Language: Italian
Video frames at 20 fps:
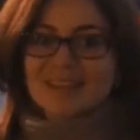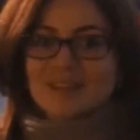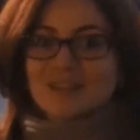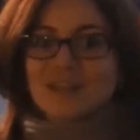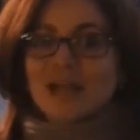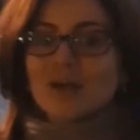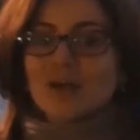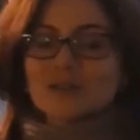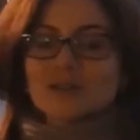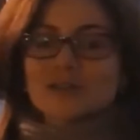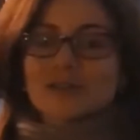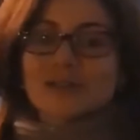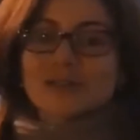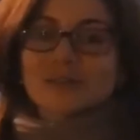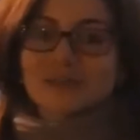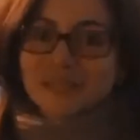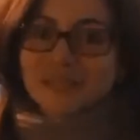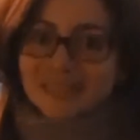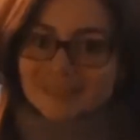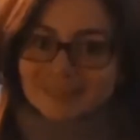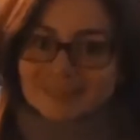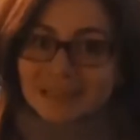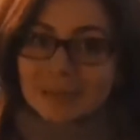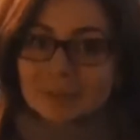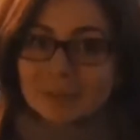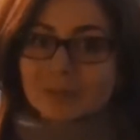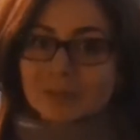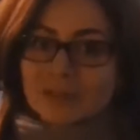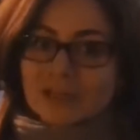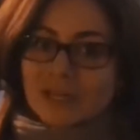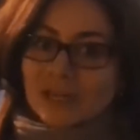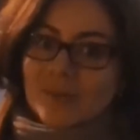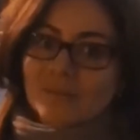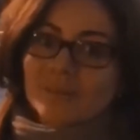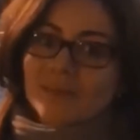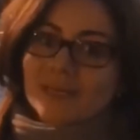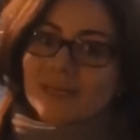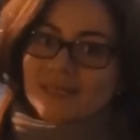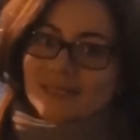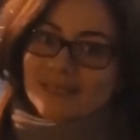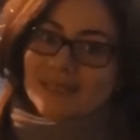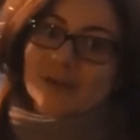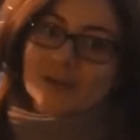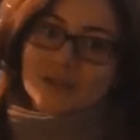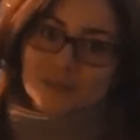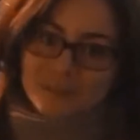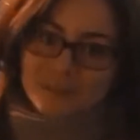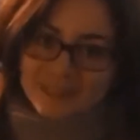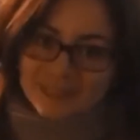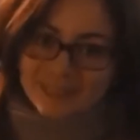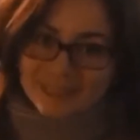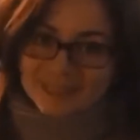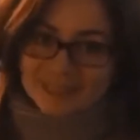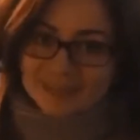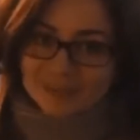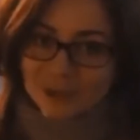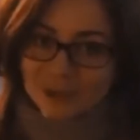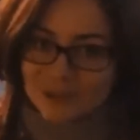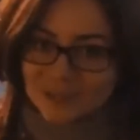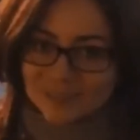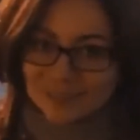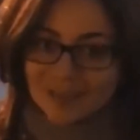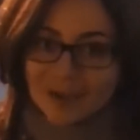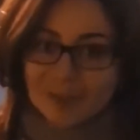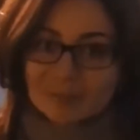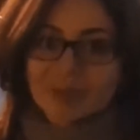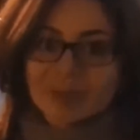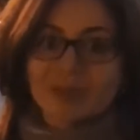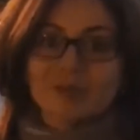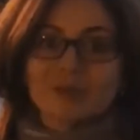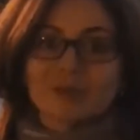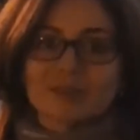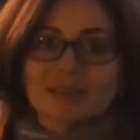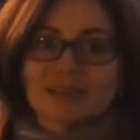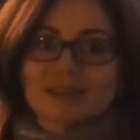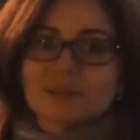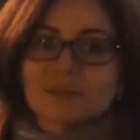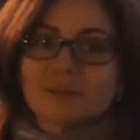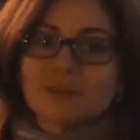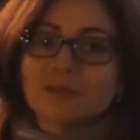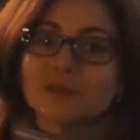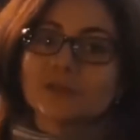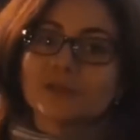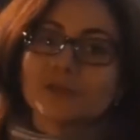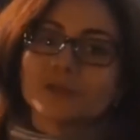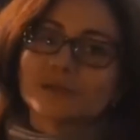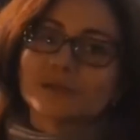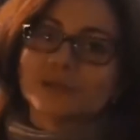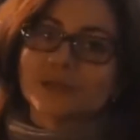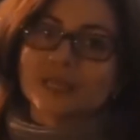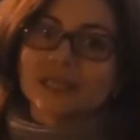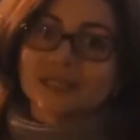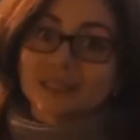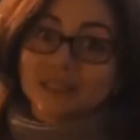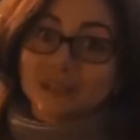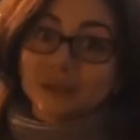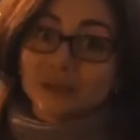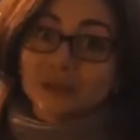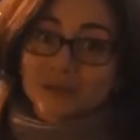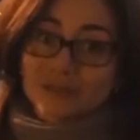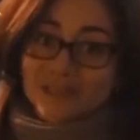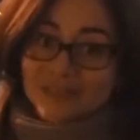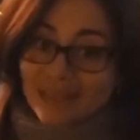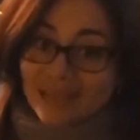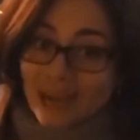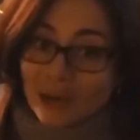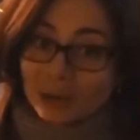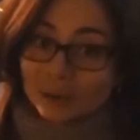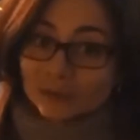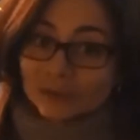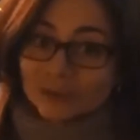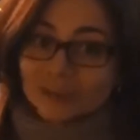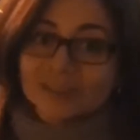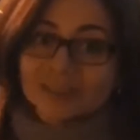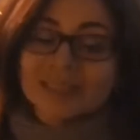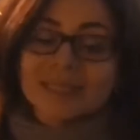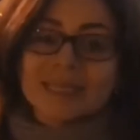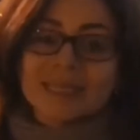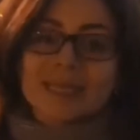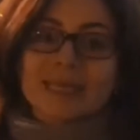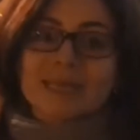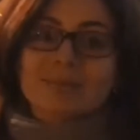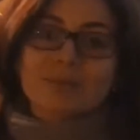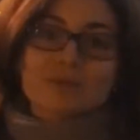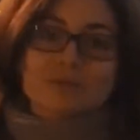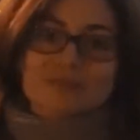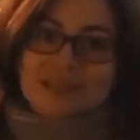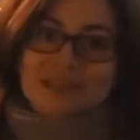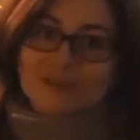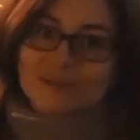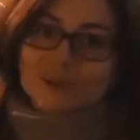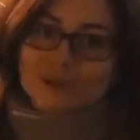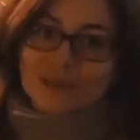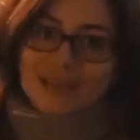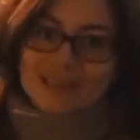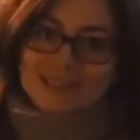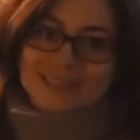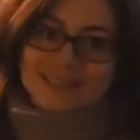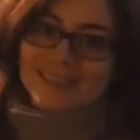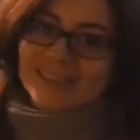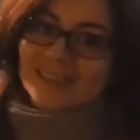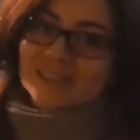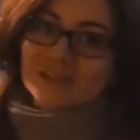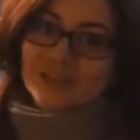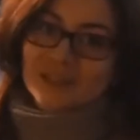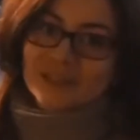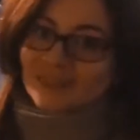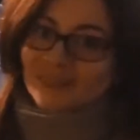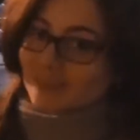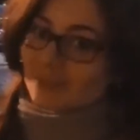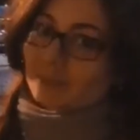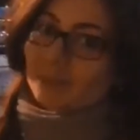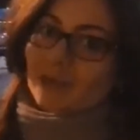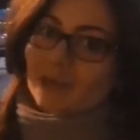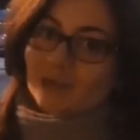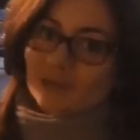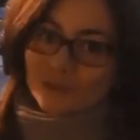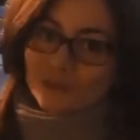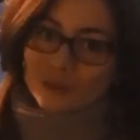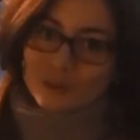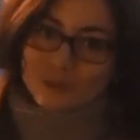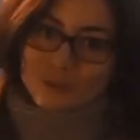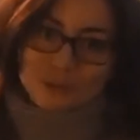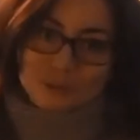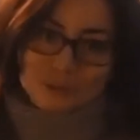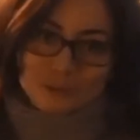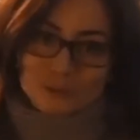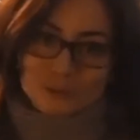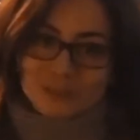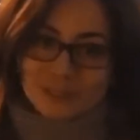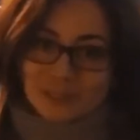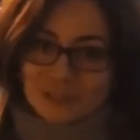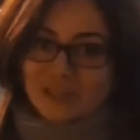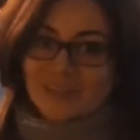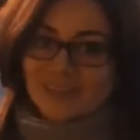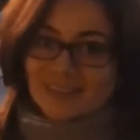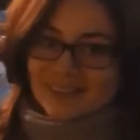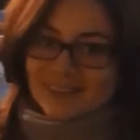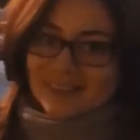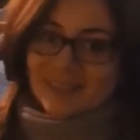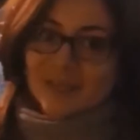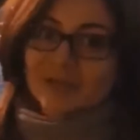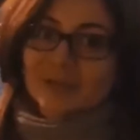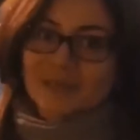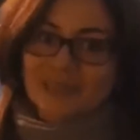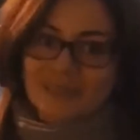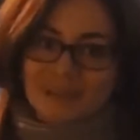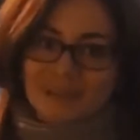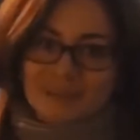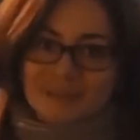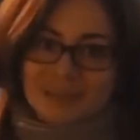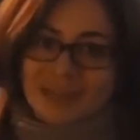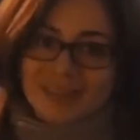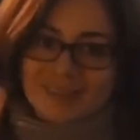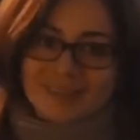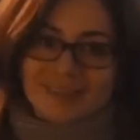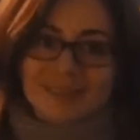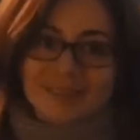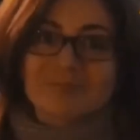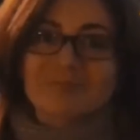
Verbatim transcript: Ciao, sono Antonietta, mi piacerebbe essere ospite a casa vostra per ricordare il periodo in cui anch'io ero scout e bussavo a casa della gente sperando che qualcuno mi accettasse come lavapiatti.